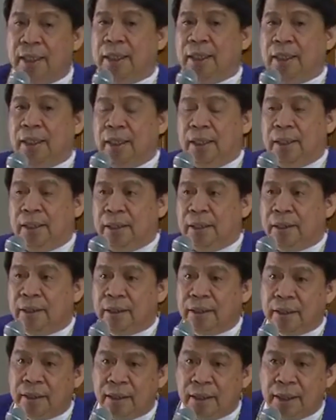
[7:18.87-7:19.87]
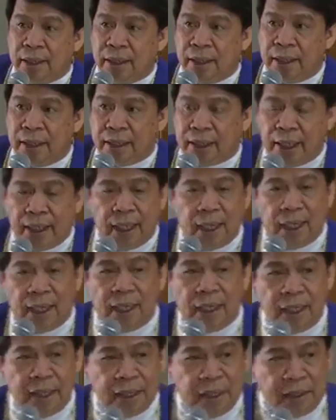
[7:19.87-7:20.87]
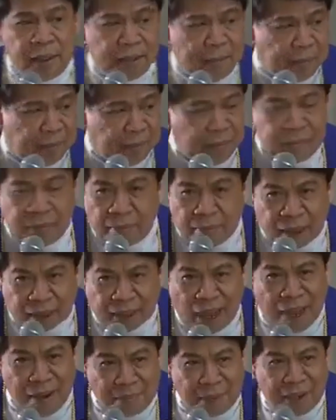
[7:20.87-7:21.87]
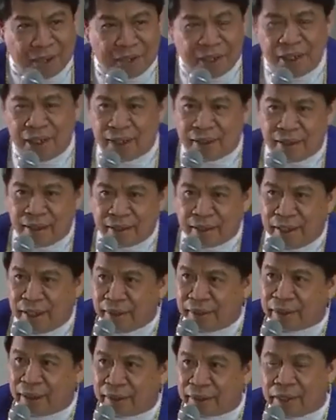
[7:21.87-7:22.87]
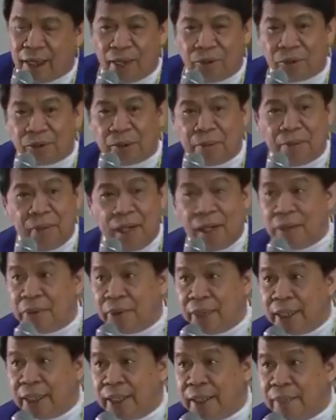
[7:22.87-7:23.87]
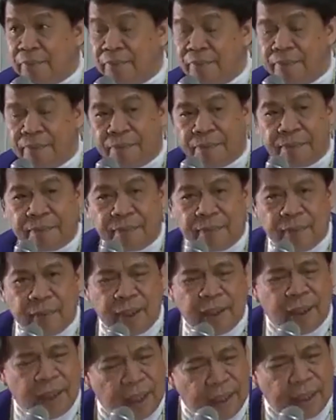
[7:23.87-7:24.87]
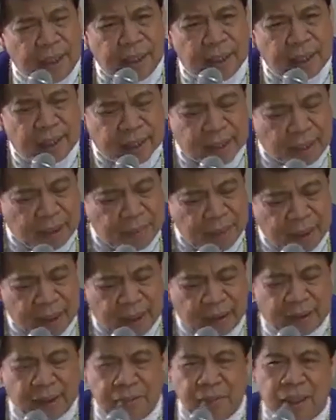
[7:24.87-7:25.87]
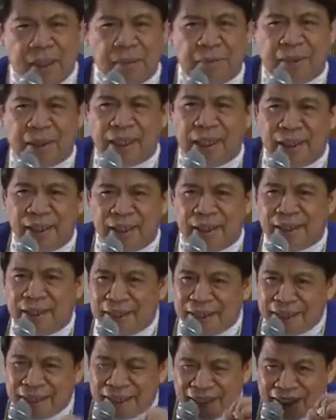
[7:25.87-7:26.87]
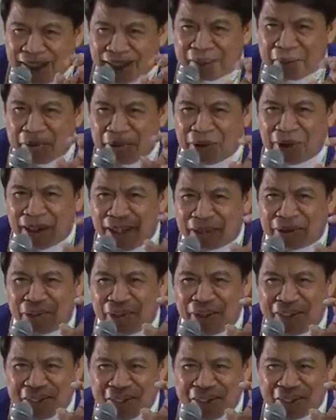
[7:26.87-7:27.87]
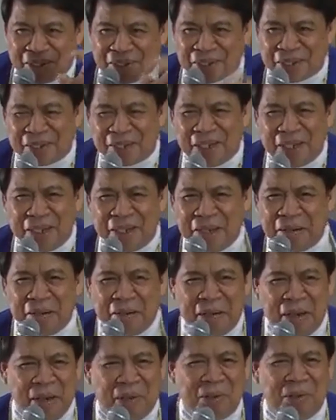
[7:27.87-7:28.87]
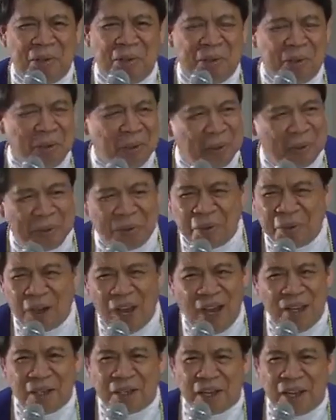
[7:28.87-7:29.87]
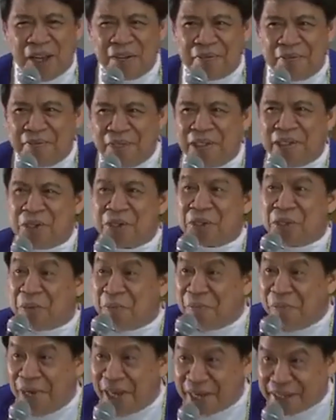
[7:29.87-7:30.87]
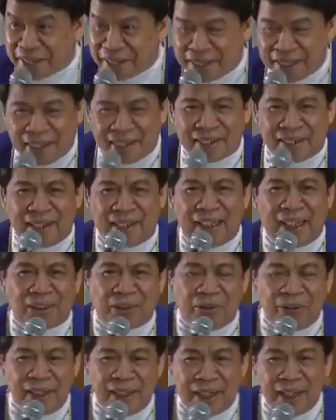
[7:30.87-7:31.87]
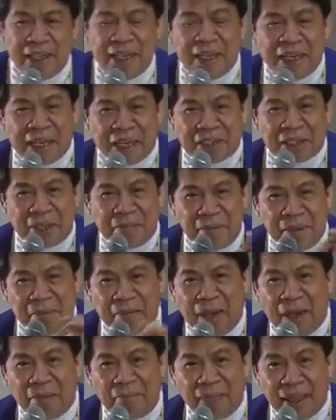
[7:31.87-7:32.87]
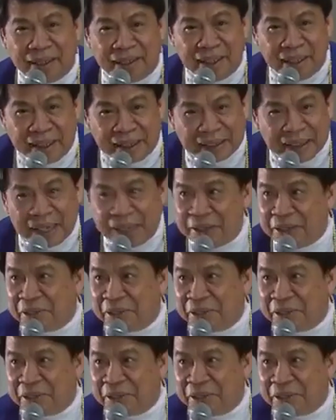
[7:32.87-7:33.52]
Oh, eh, kaya nga, matapang sila, hindi sila tatakot na mahawa. Eh. Kaya yung nasasabi natin, mga kapanalig, kita mo ang Catholic Church. Ako, I, I feel so blessed as a Catholic kasi may mga madre tayo.